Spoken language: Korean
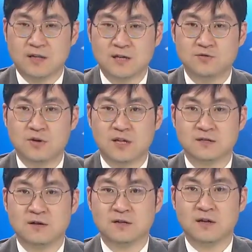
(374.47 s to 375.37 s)
단속에
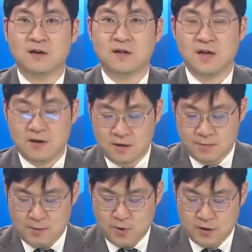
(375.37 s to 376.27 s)
나서겠다라는 계획을
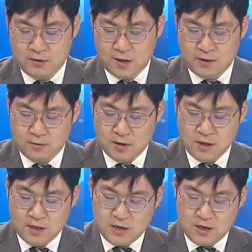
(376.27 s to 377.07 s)
발표했는데요. 네.